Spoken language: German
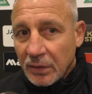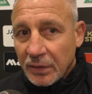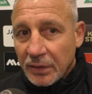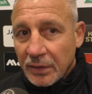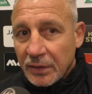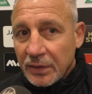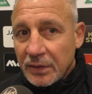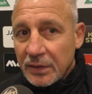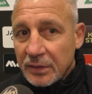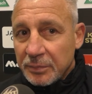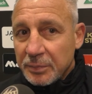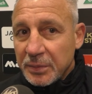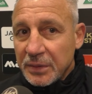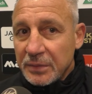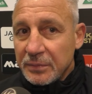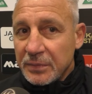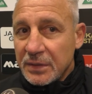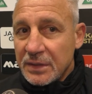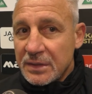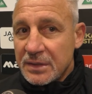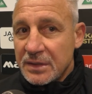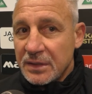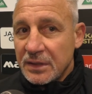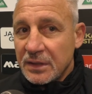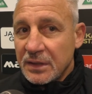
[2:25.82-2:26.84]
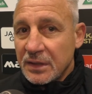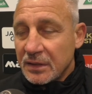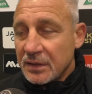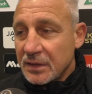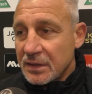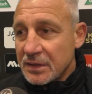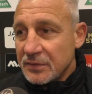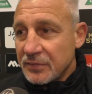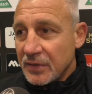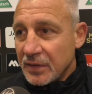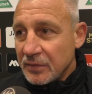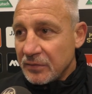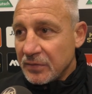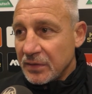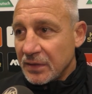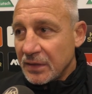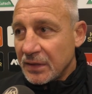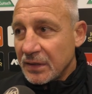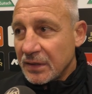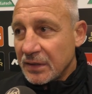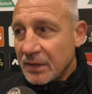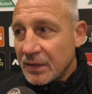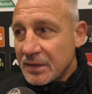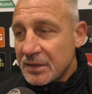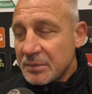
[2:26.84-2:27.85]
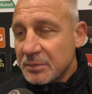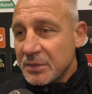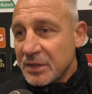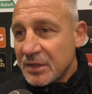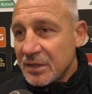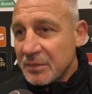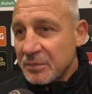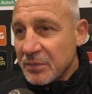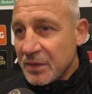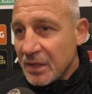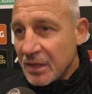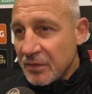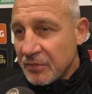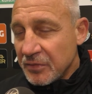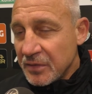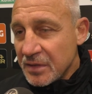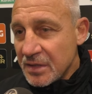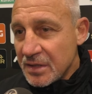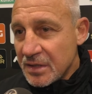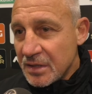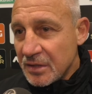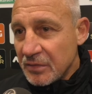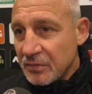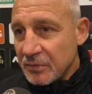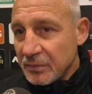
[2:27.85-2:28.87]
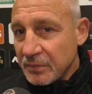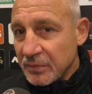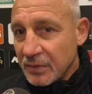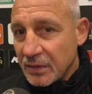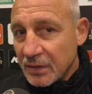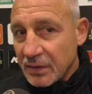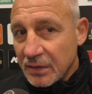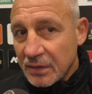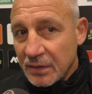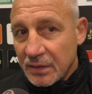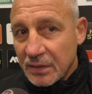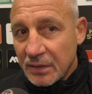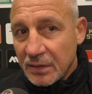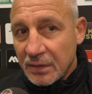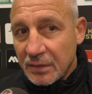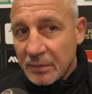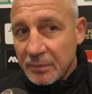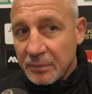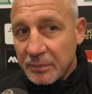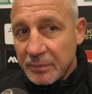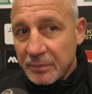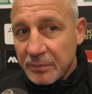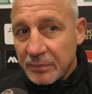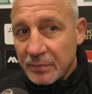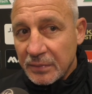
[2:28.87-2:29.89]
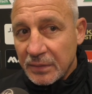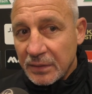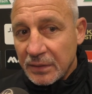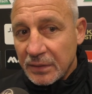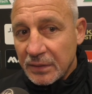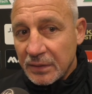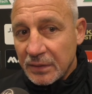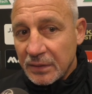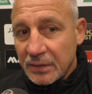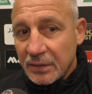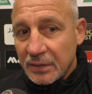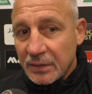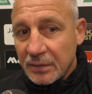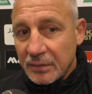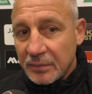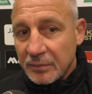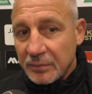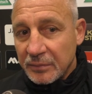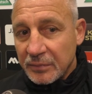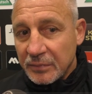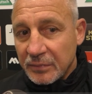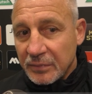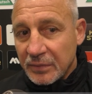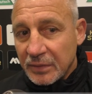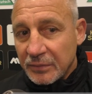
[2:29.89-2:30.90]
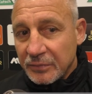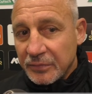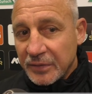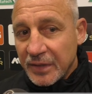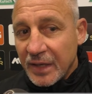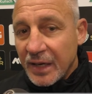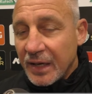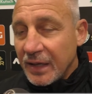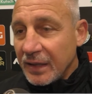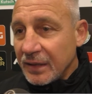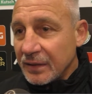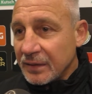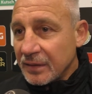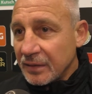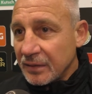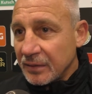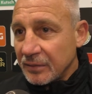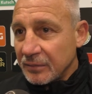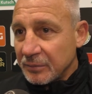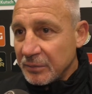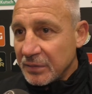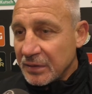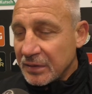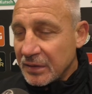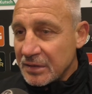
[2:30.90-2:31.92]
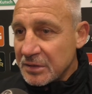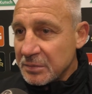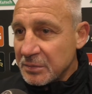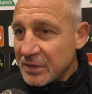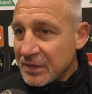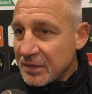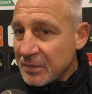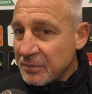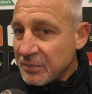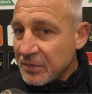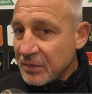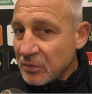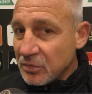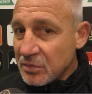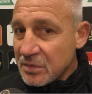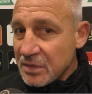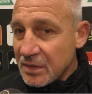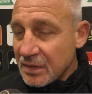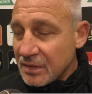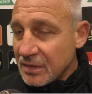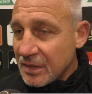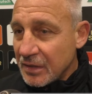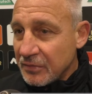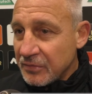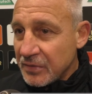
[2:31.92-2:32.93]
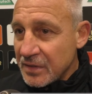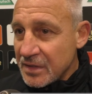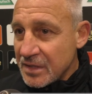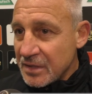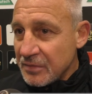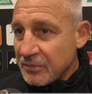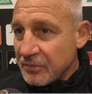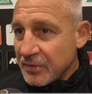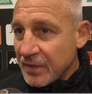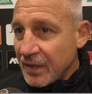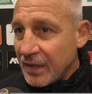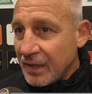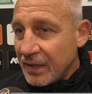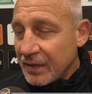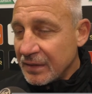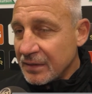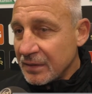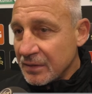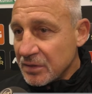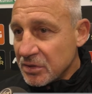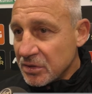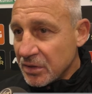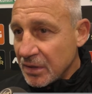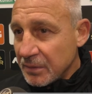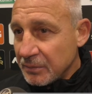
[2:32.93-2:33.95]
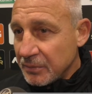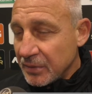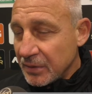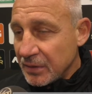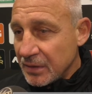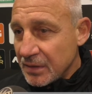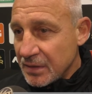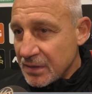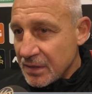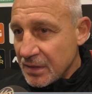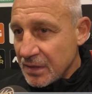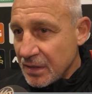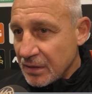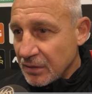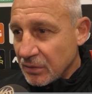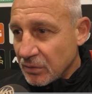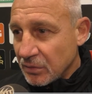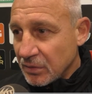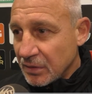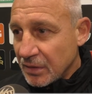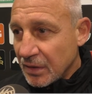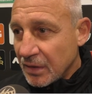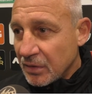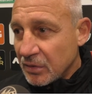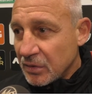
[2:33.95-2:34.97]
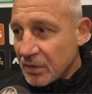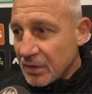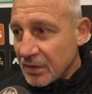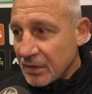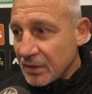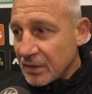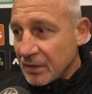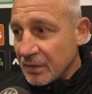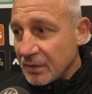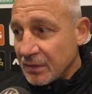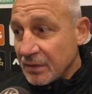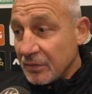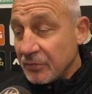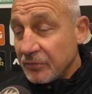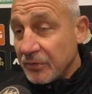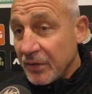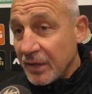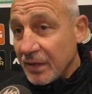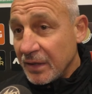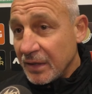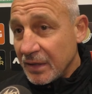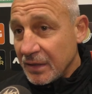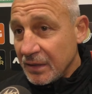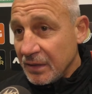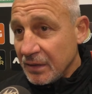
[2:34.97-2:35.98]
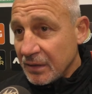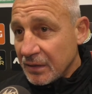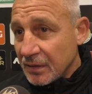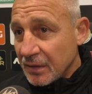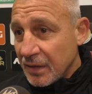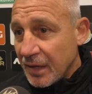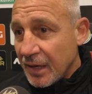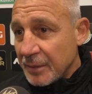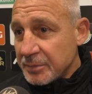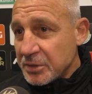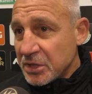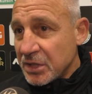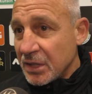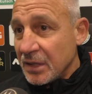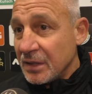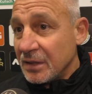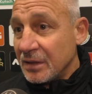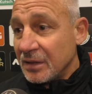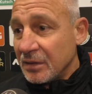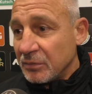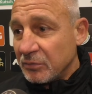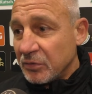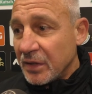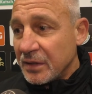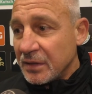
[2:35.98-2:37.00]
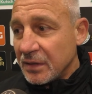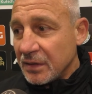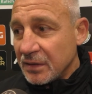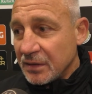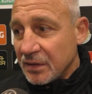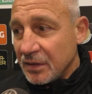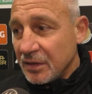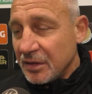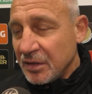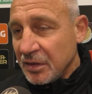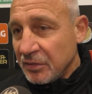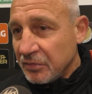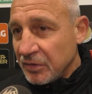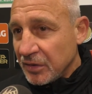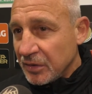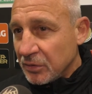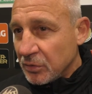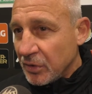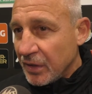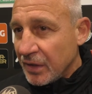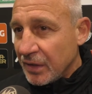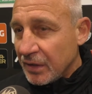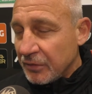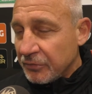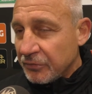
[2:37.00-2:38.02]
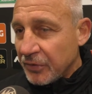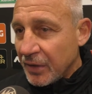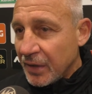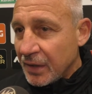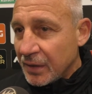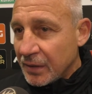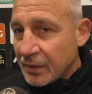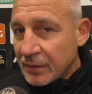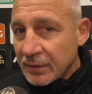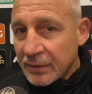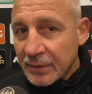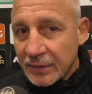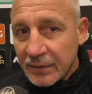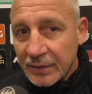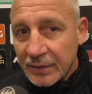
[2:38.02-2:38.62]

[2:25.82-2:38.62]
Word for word: Ich bin mir sicher, dass wenn wir das mit dem defensiven äh, äh, Verhalten, mit das mit dem unser Defensivverhalten stabilisieren und auch äh, die Fehler hinten abstellen, vor allen Dingen die individuellen Fehler,